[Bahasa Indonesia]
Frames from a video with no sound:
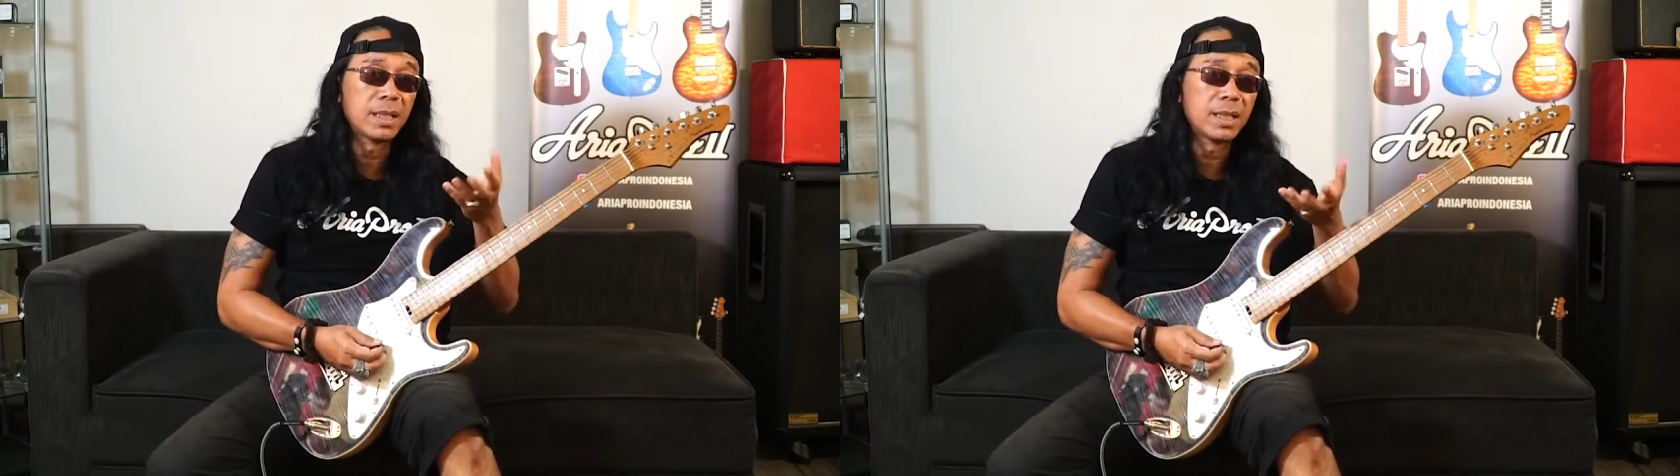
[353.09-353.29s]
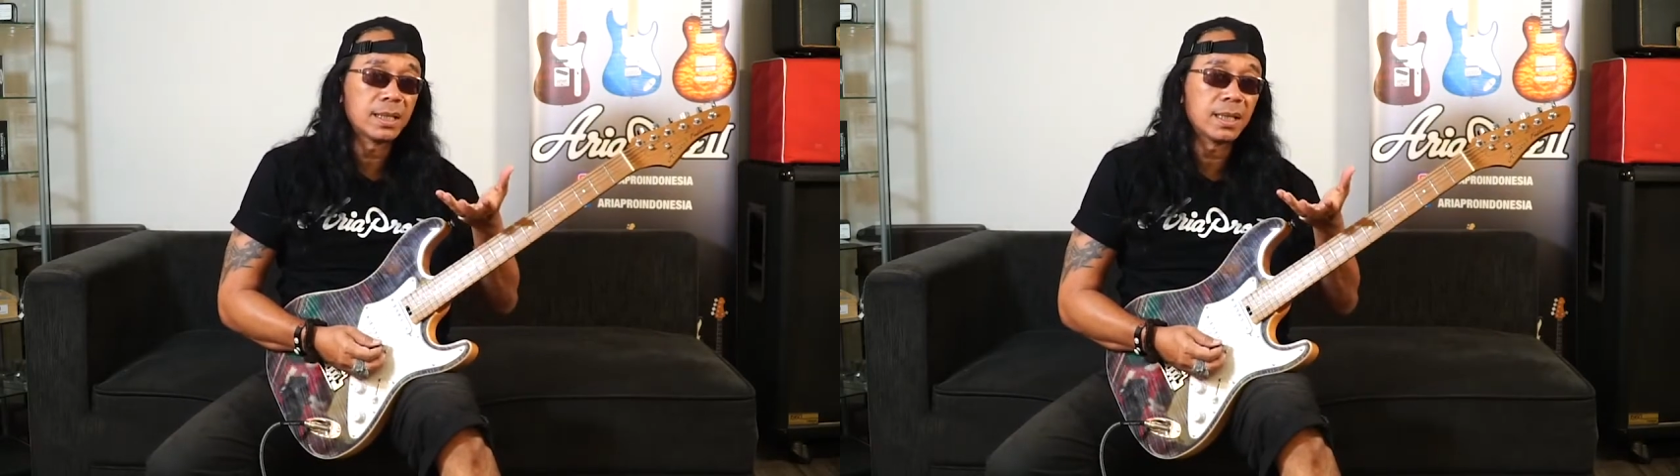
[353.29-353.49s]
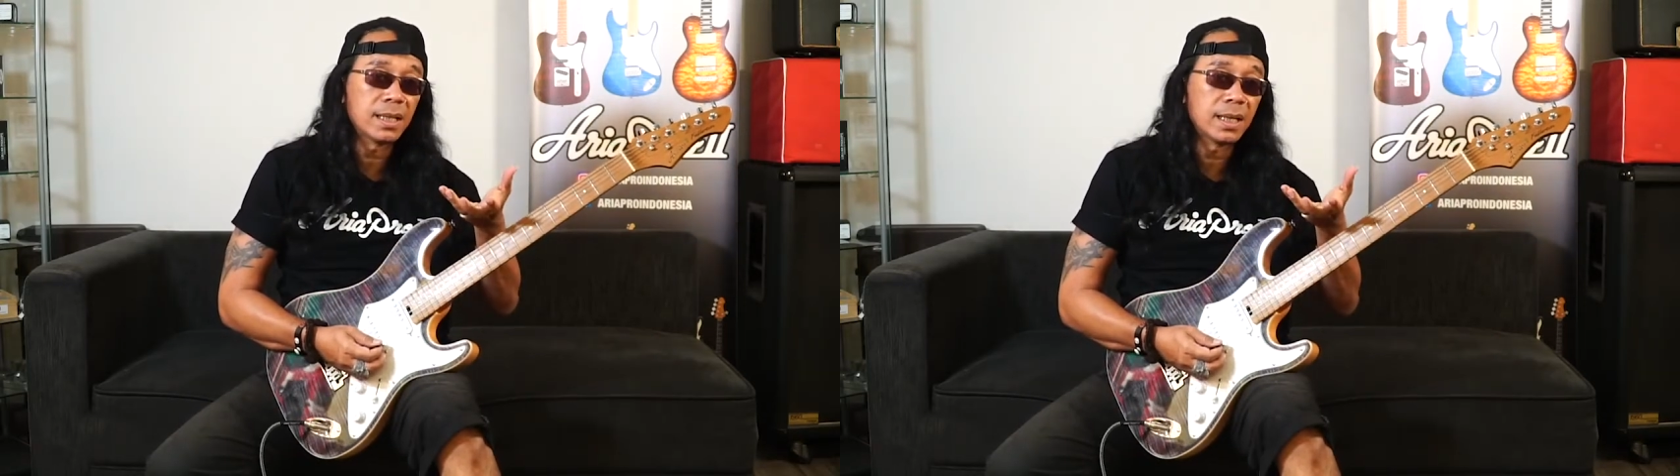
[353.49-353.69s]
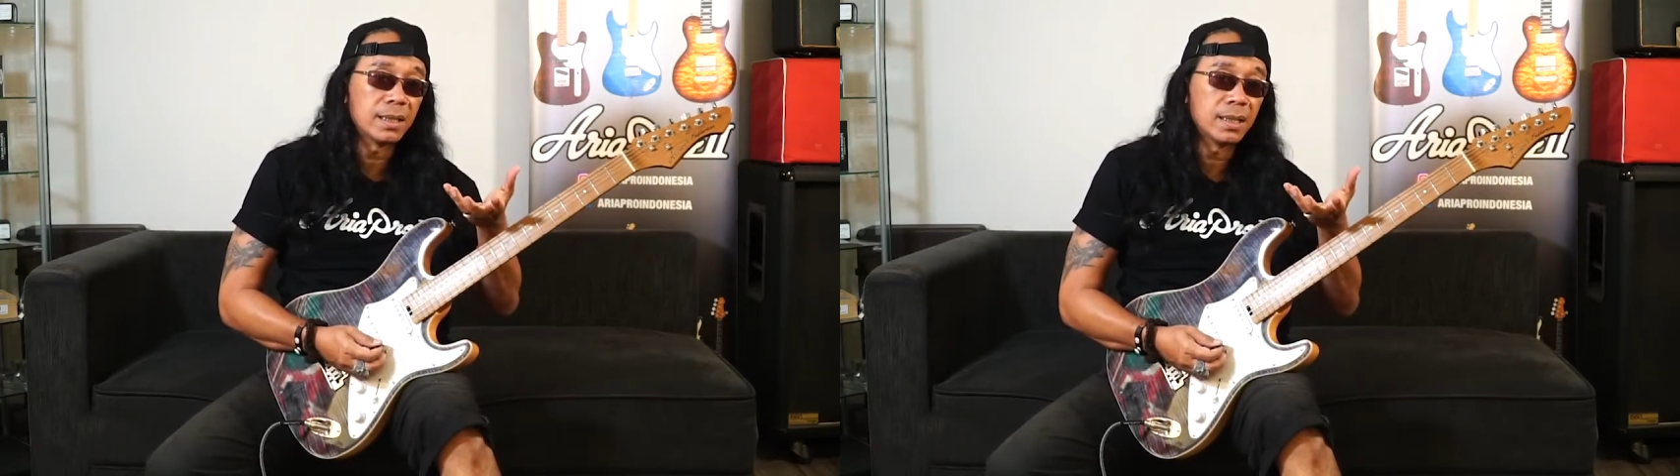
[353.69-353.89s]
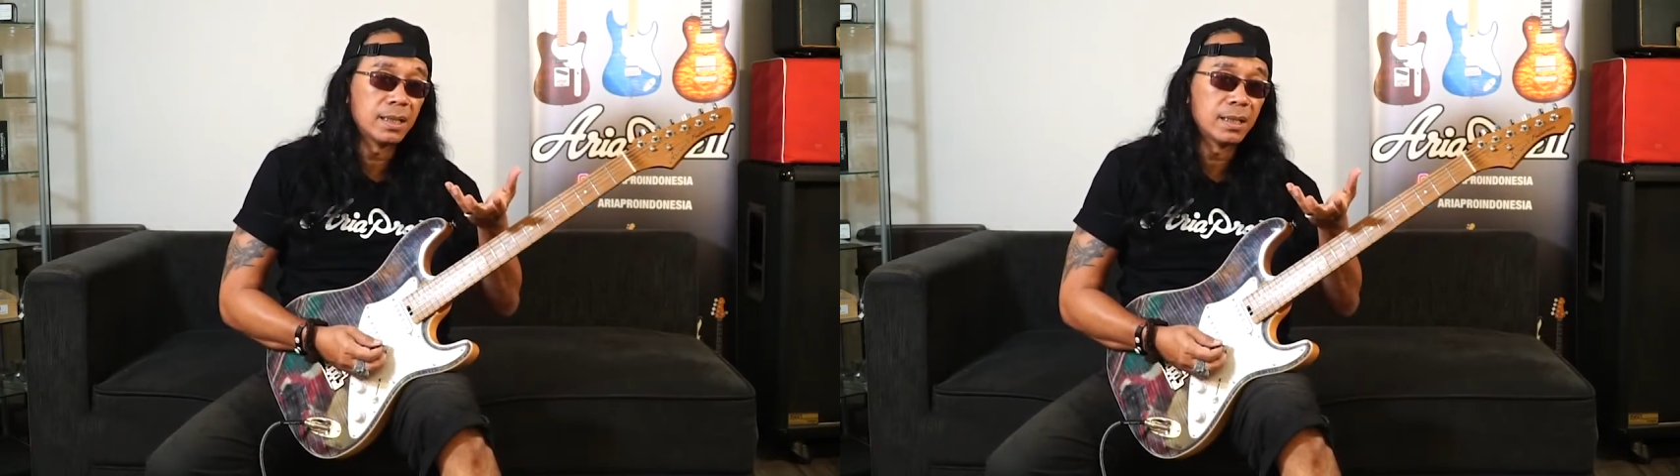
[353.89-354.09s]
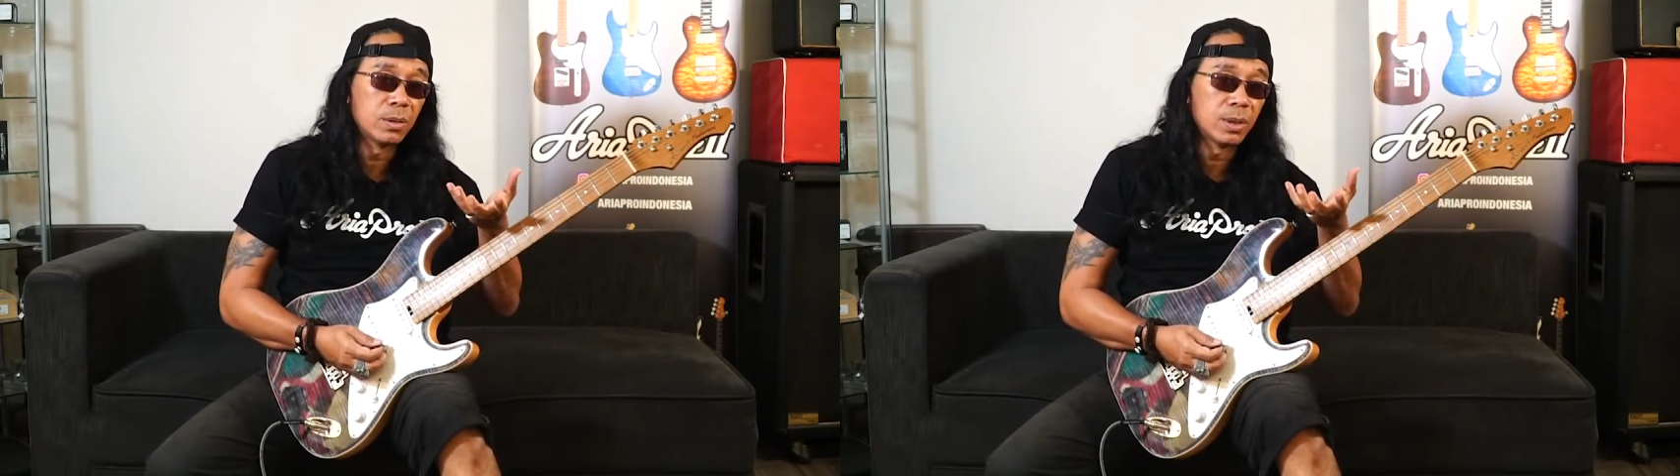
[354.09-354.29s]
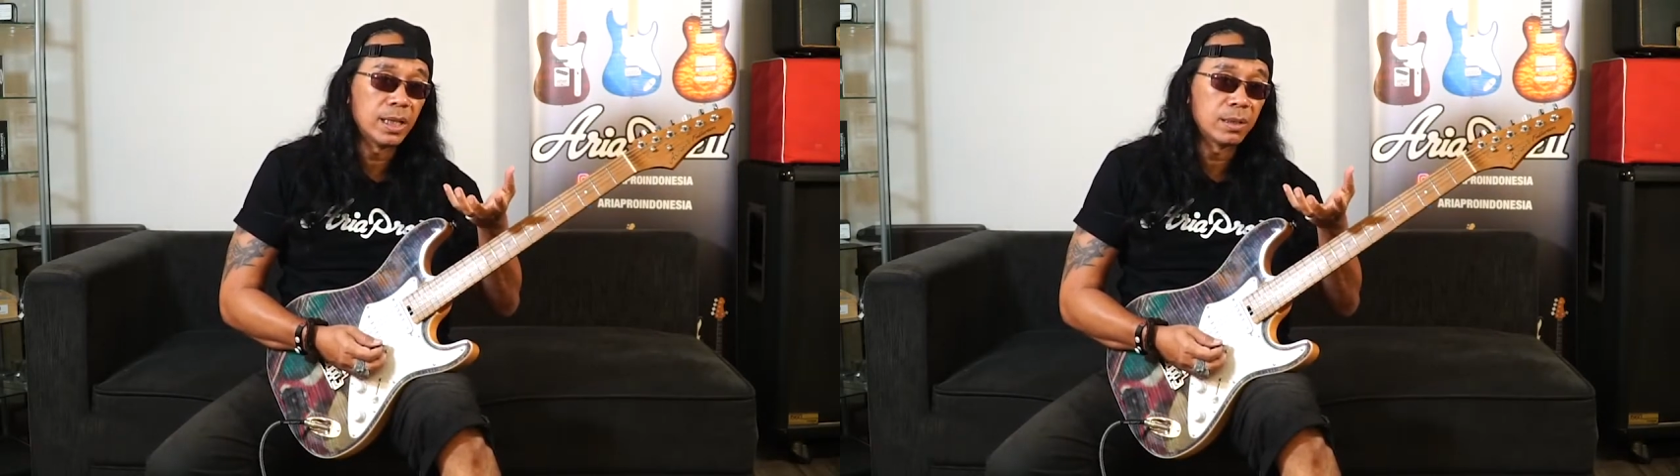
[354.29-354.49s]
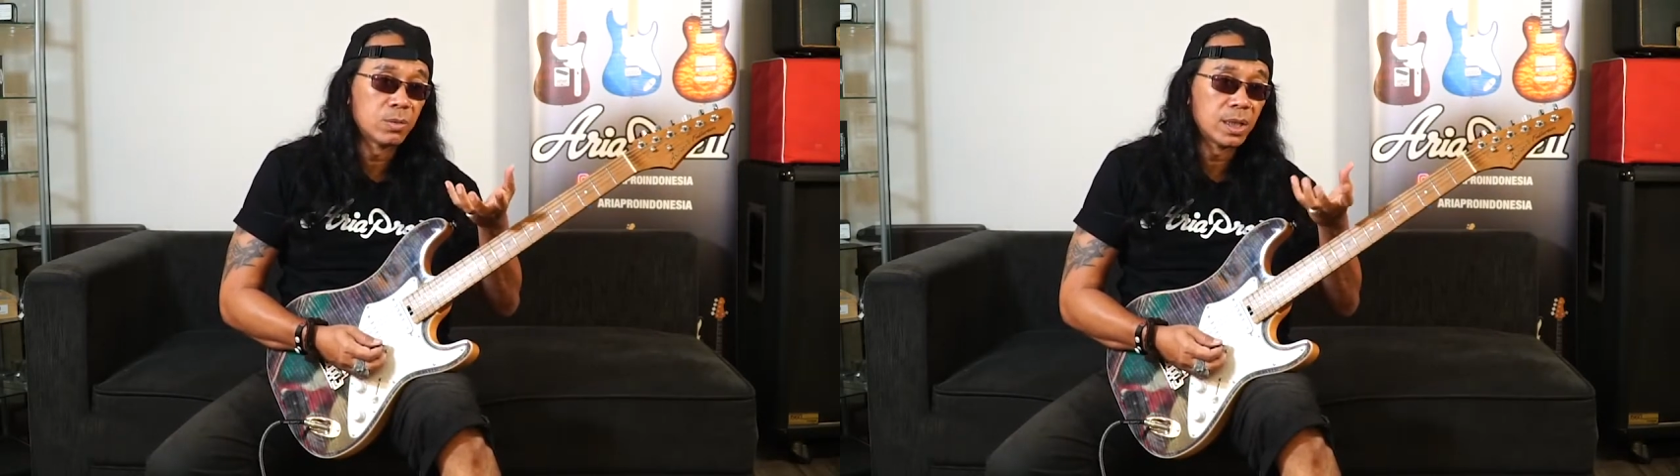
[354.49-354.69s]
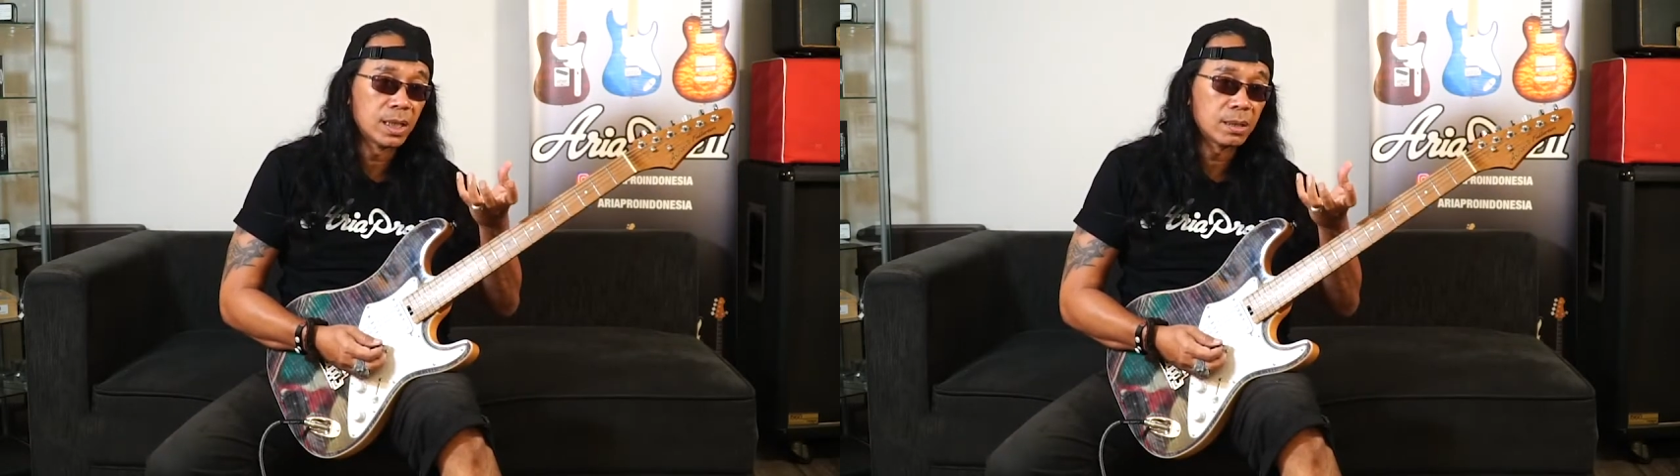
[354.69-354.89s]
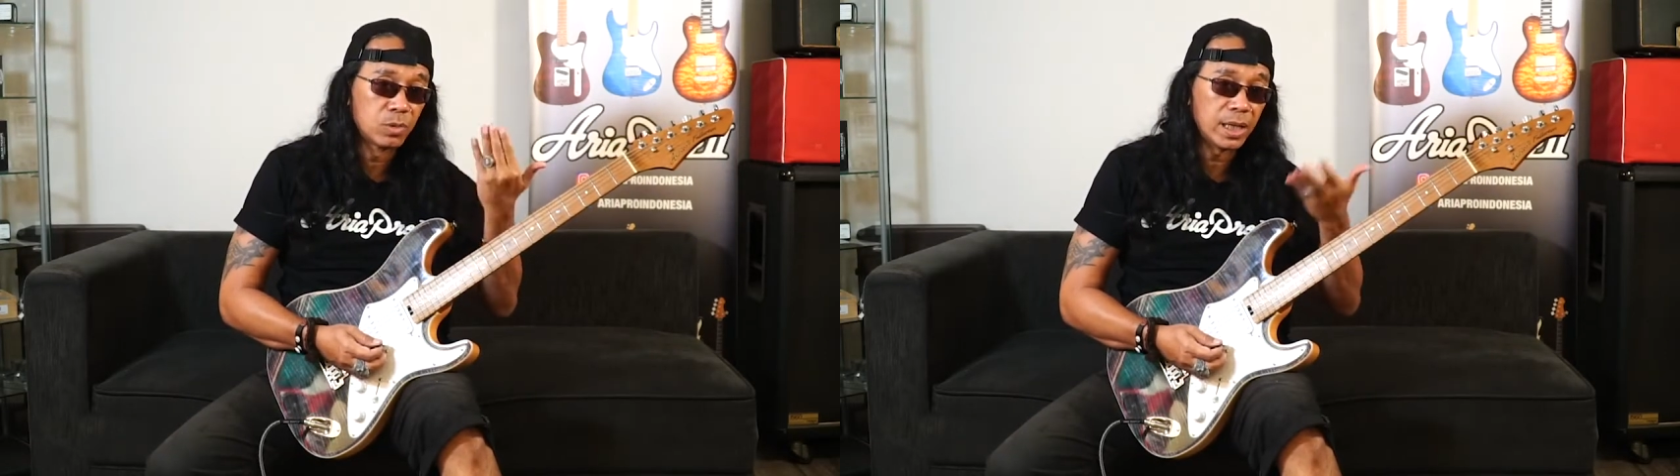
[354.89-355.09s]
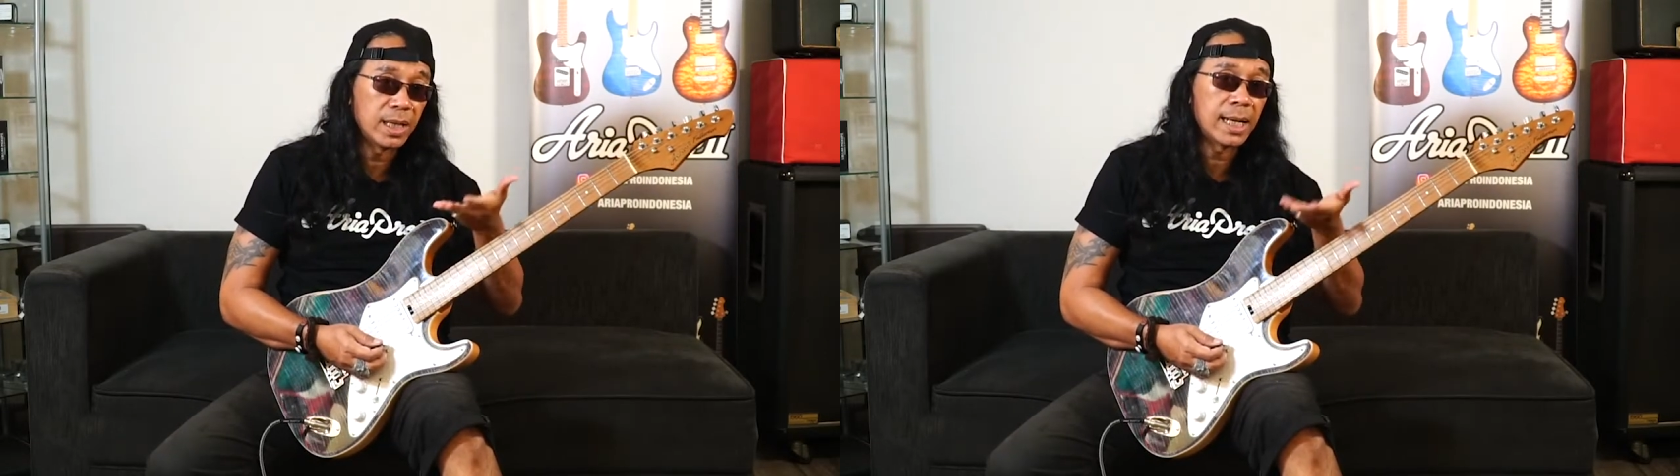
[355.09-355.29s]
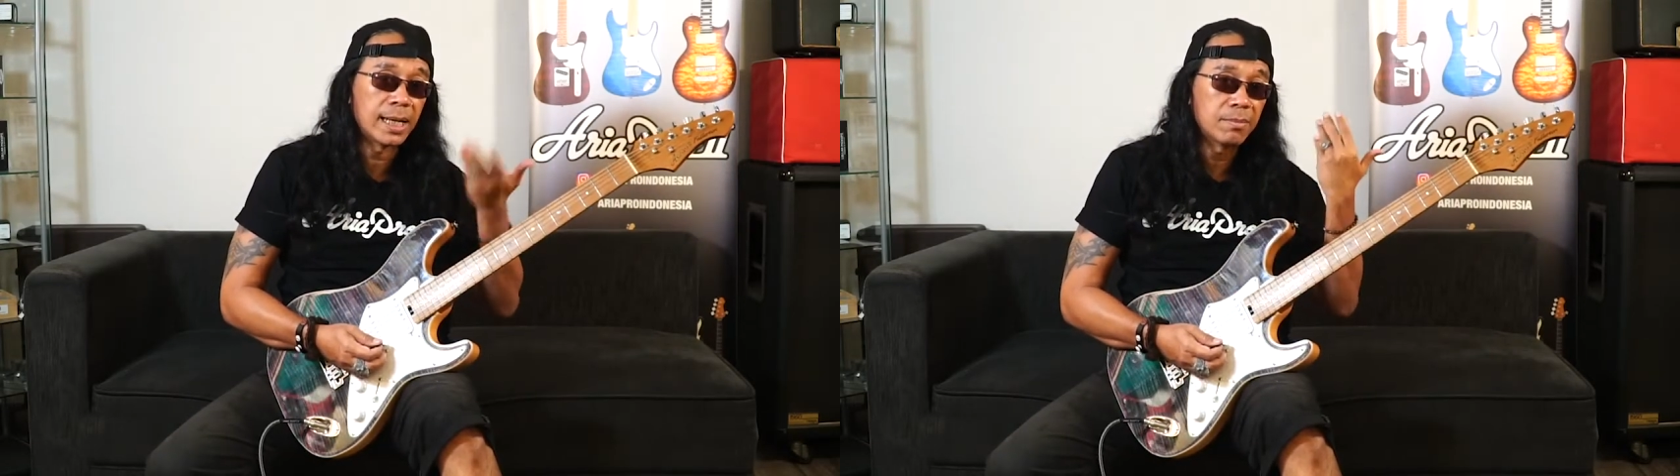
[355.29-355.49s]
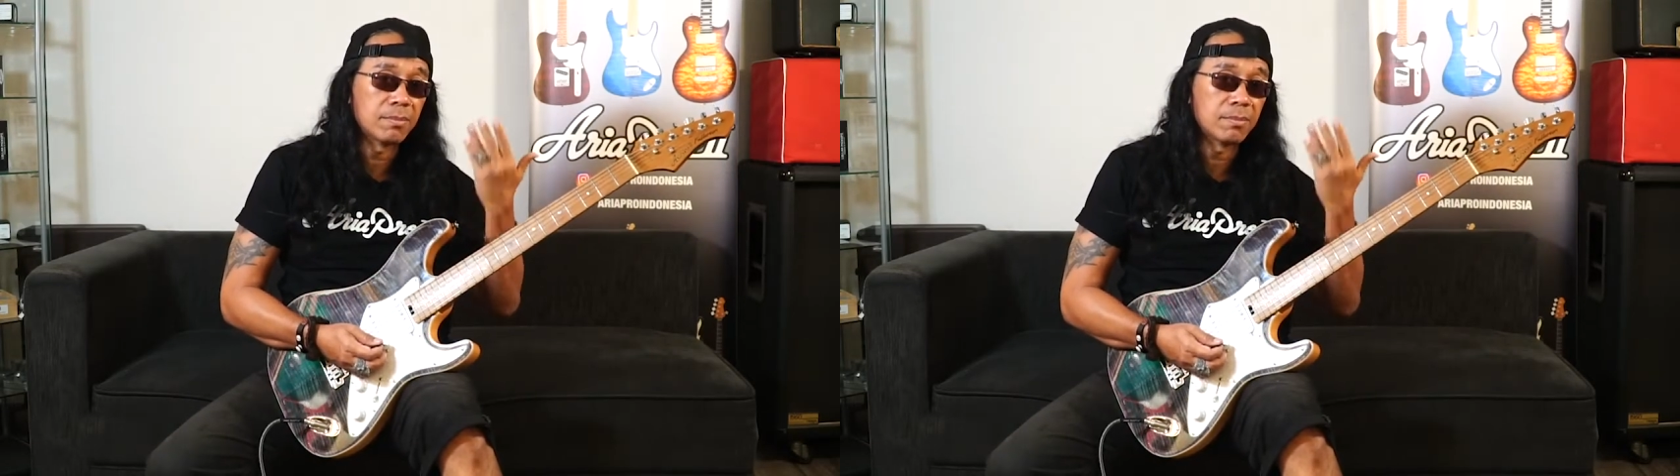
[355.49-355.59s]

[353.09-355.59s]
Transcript: Jadi ketika nanti lu lihat gua mungkin